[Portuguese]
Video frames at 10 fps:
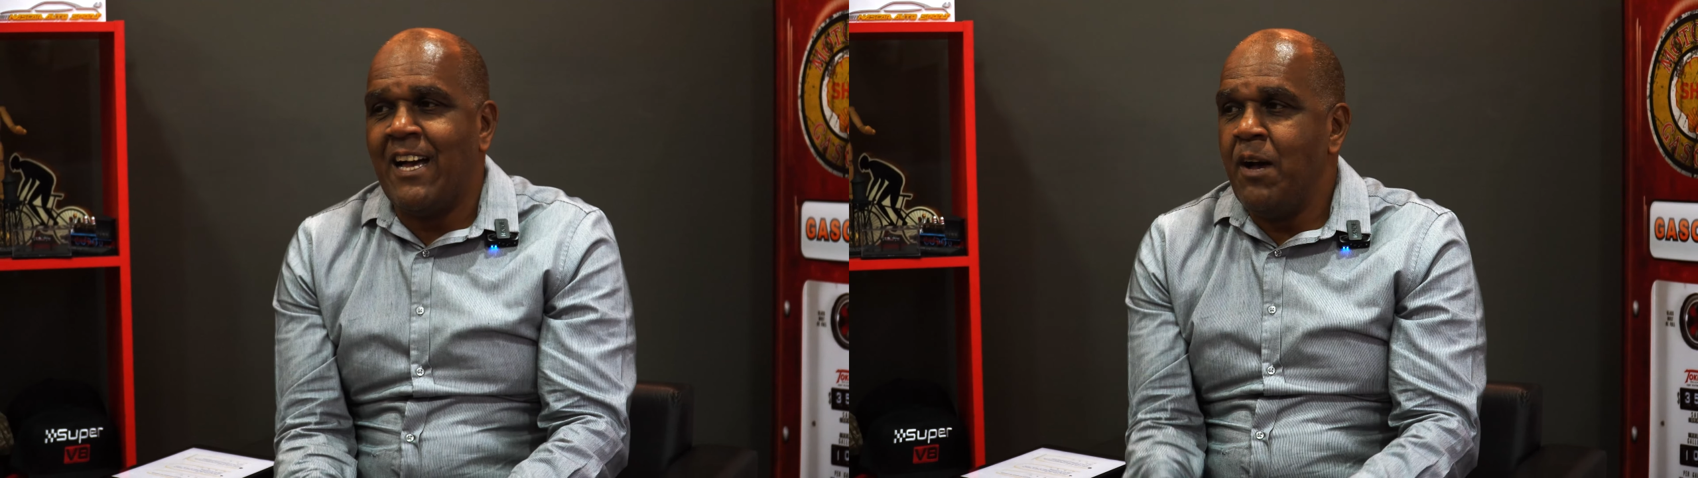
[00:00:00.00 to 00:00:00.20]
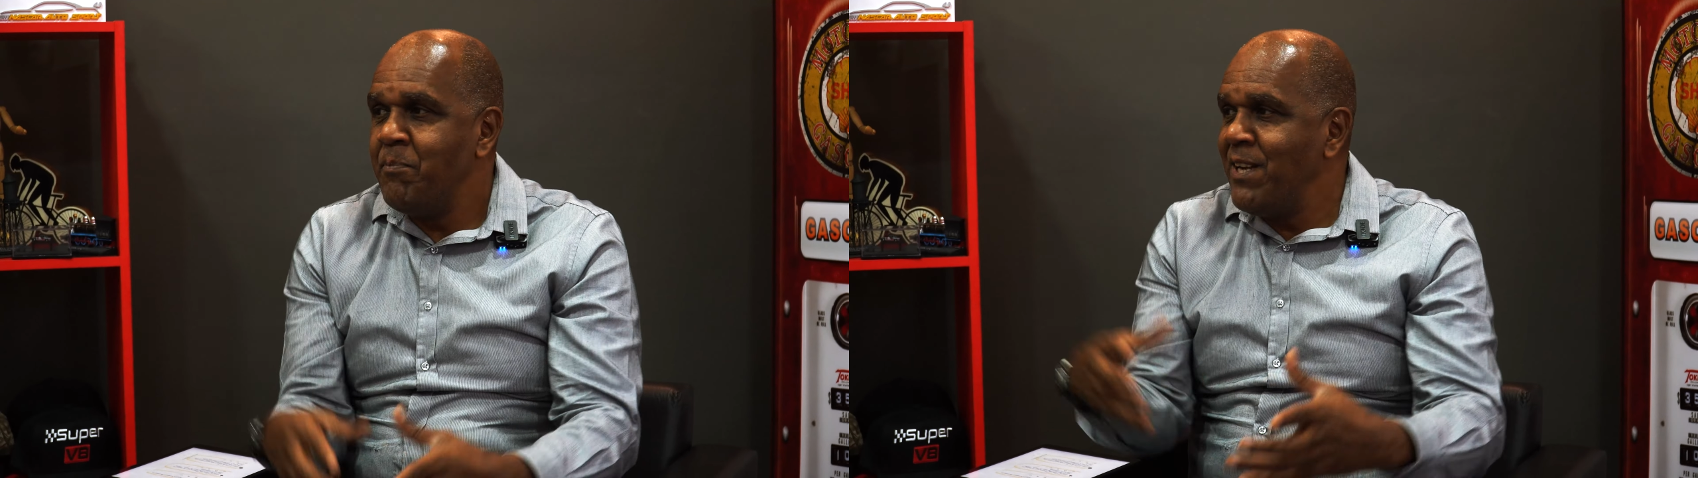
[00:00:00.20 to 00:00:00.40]

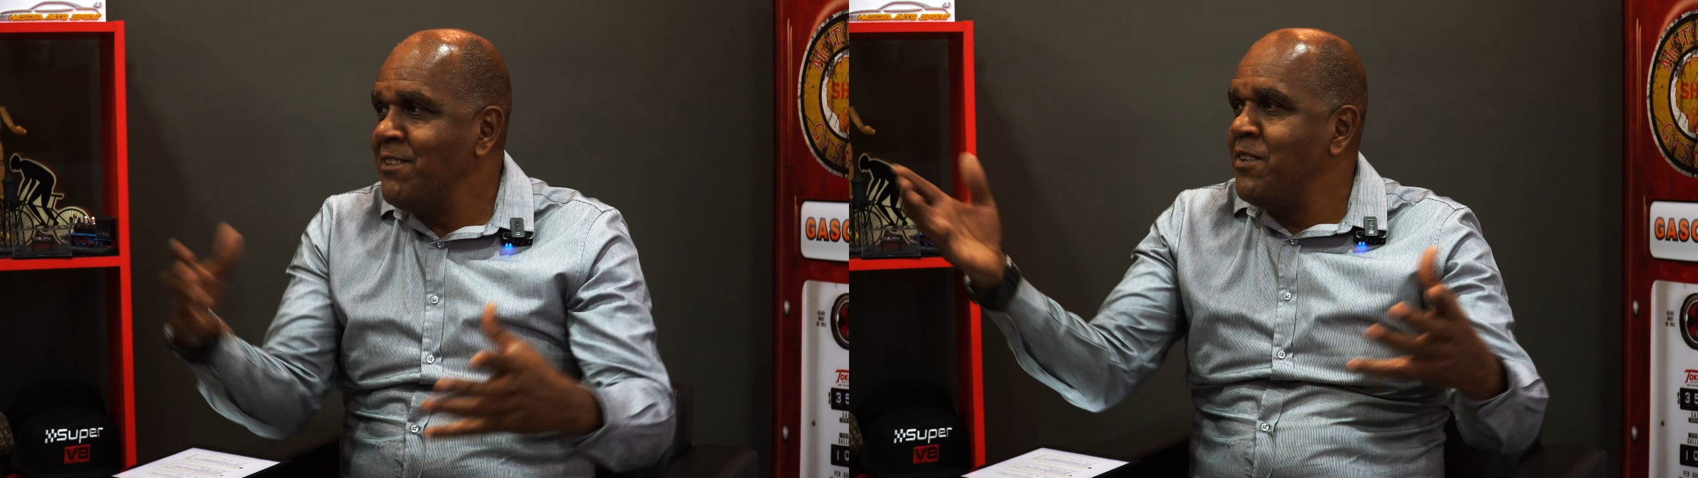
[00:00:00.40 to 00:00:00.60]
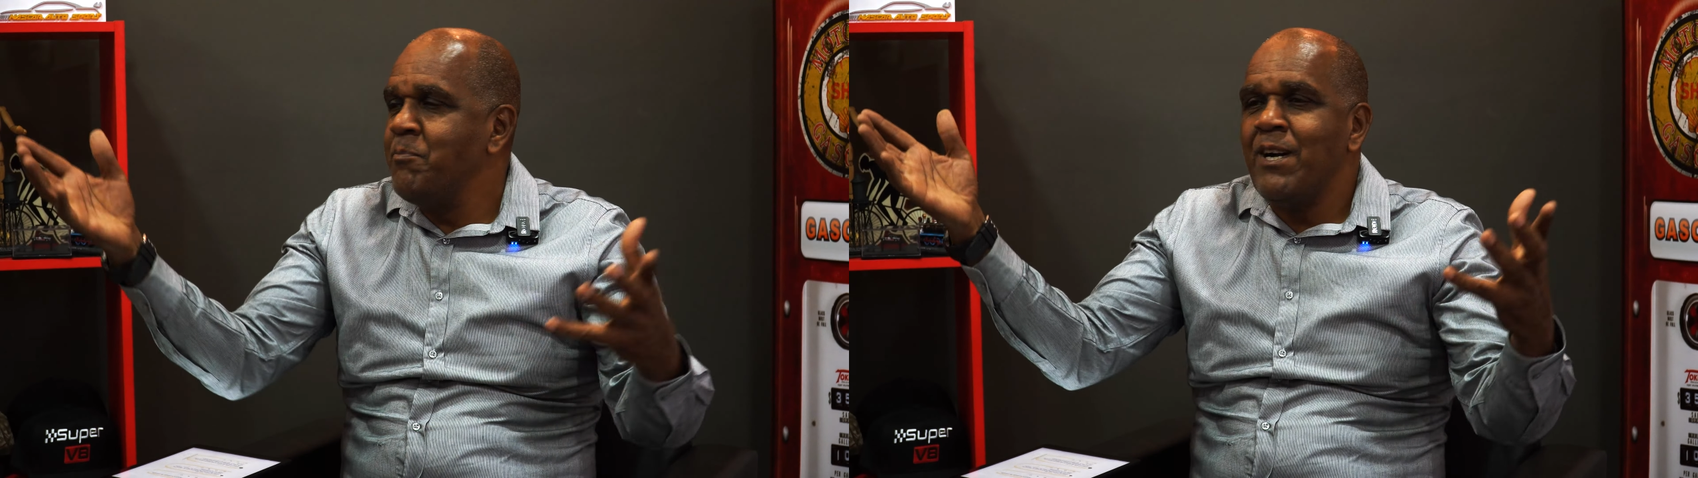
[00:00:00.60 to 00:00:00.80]
a
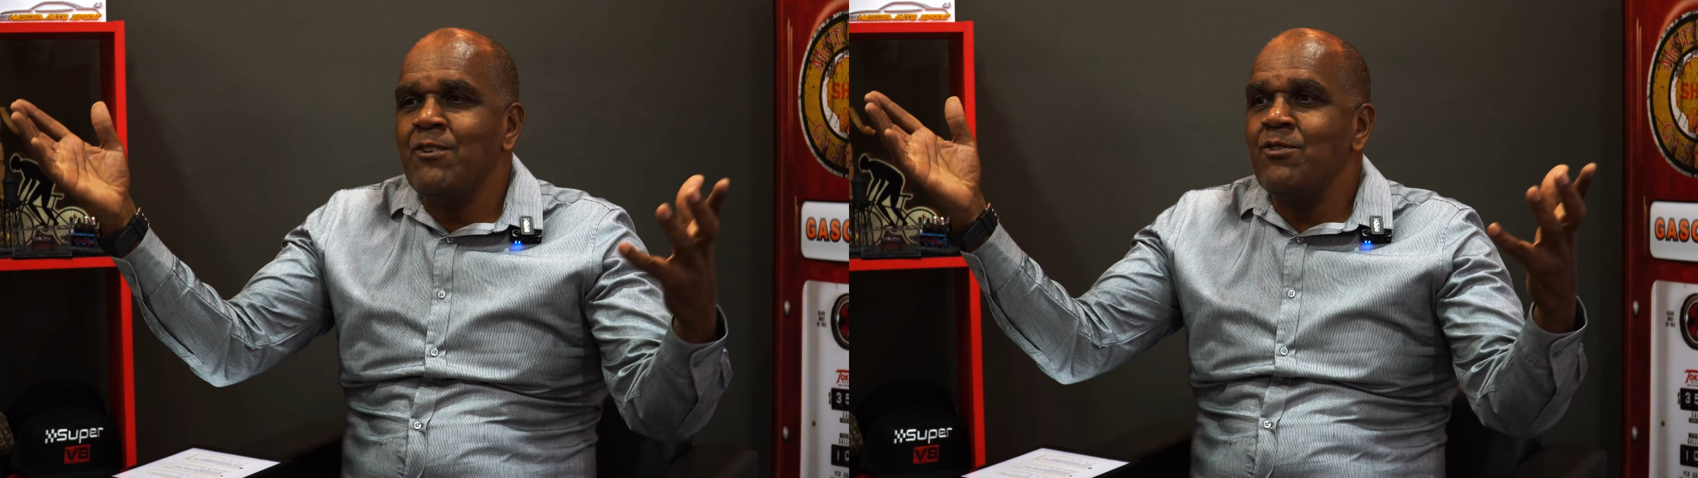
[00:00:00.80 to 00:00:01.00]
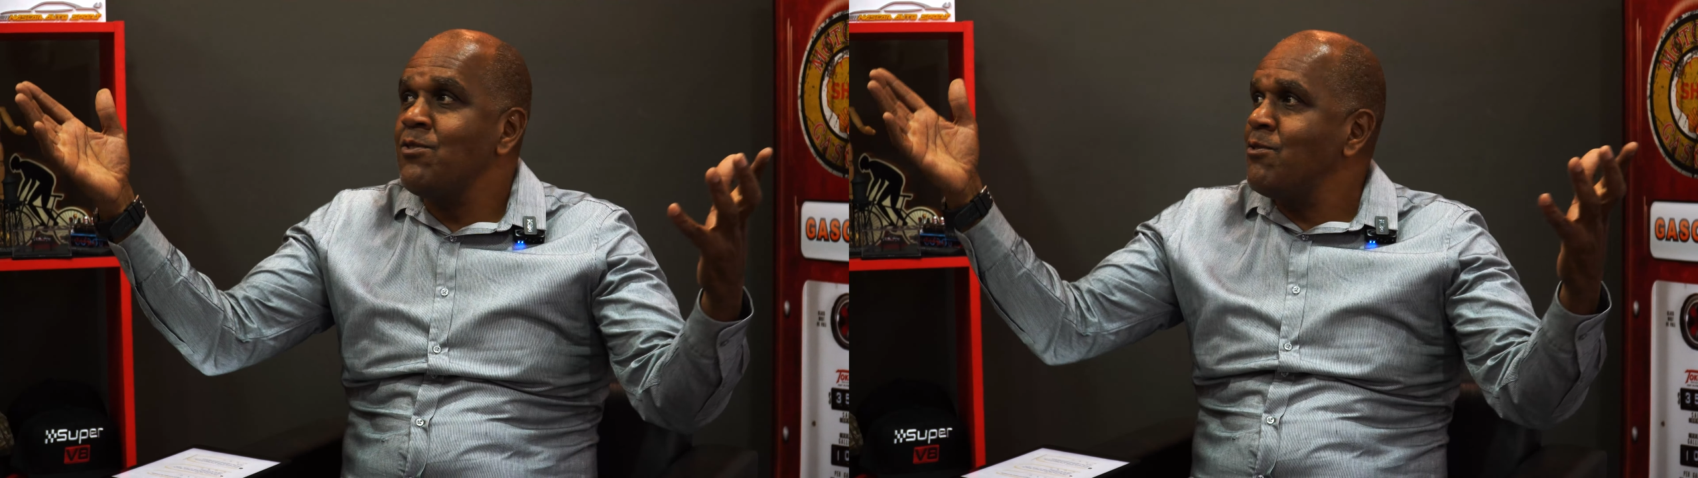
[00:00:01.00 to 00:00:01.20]
participar
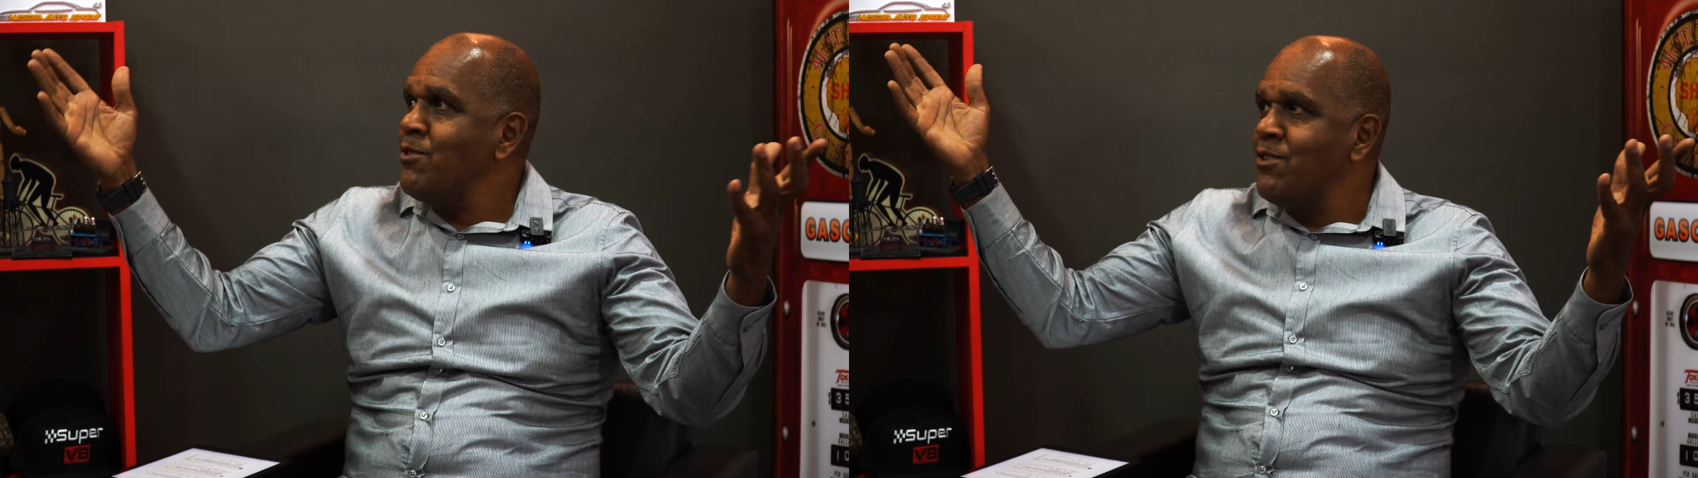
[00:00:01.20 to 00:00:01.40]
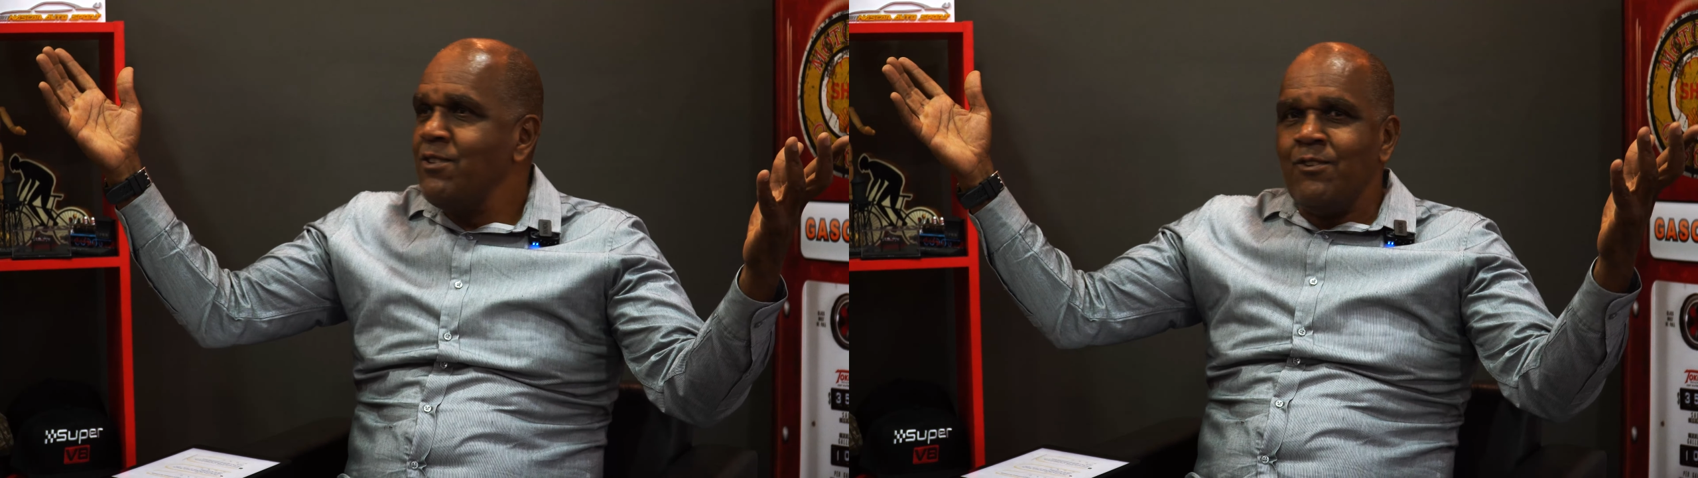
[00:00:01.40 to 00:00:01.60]
junto com,
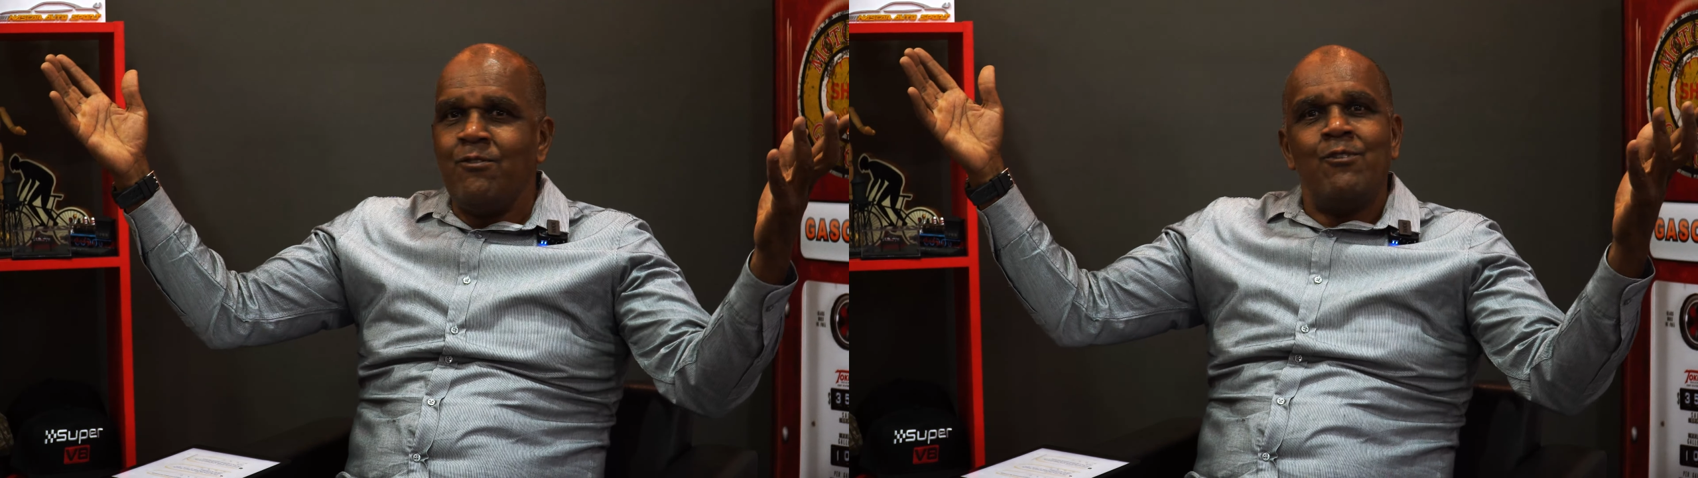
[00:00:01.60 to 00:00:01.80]
de,